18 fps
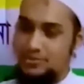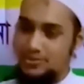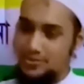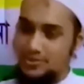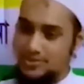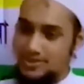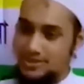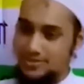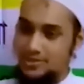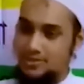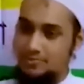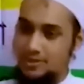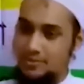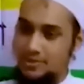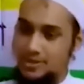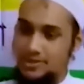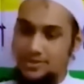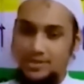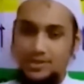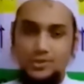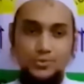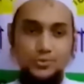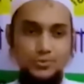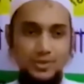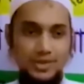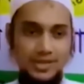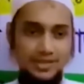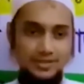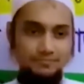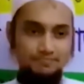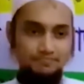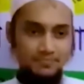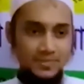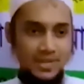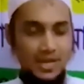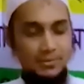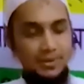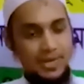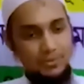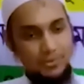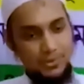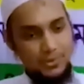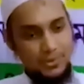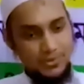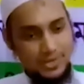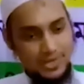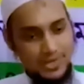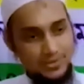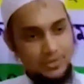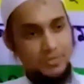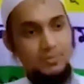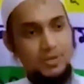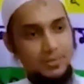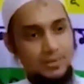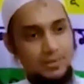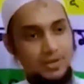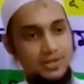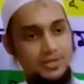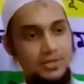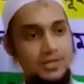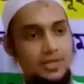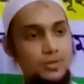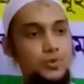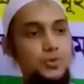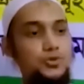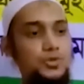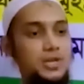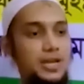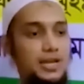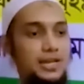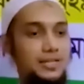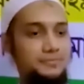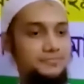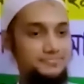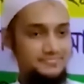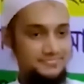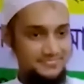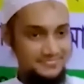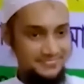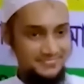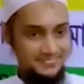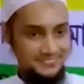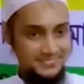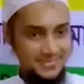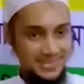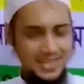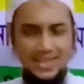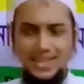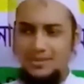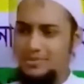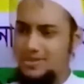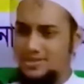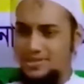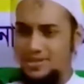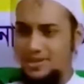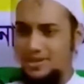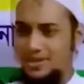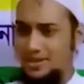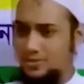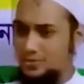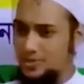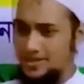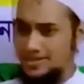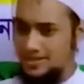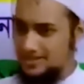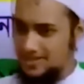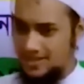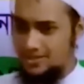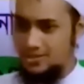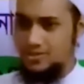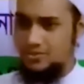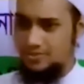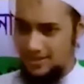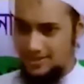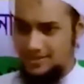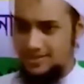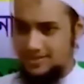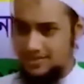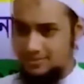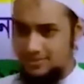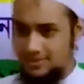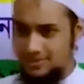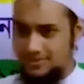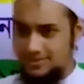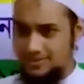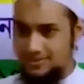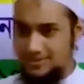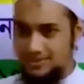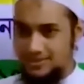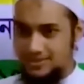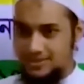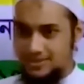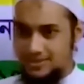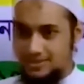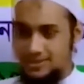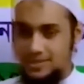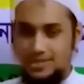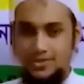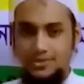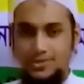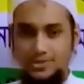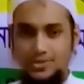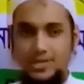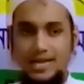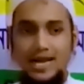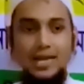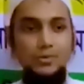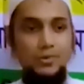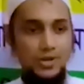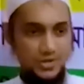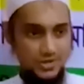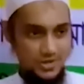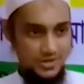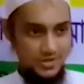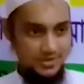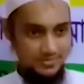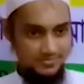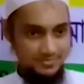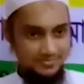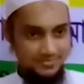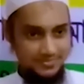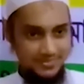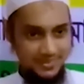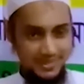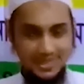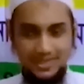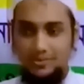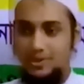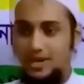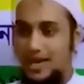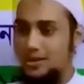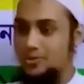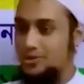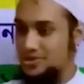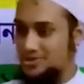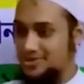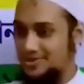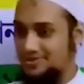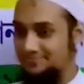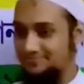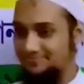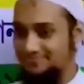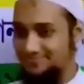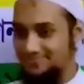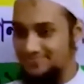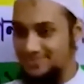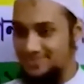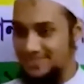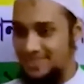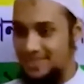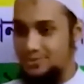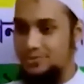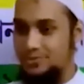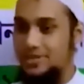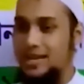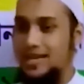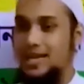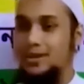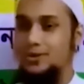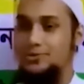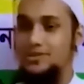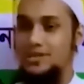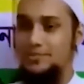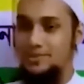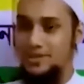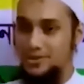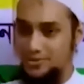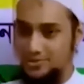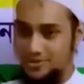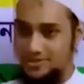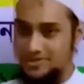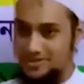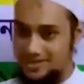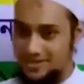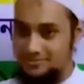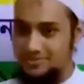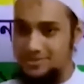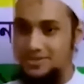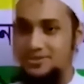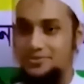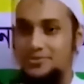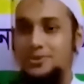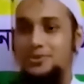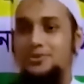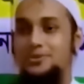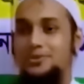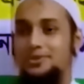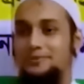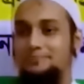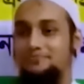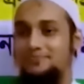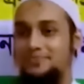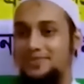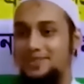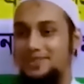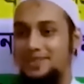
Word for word: এমন কোনো সেক্টর পাবেন না যেখানে সুদ নাই আবার এমন কোনো সেক্টর পাবেন না যেখানে ঘুষ নাই ইল্লা মাশা আল্লাহ দুই একটা জায়গা হয়তো বাকি থাকতে পারে সেটাও হচ্ছে আইওয়াশ এটাকে বলে আইওয়াশ একটু দেখানো যে আমরা কিছুটা ইসলাম ফলো করি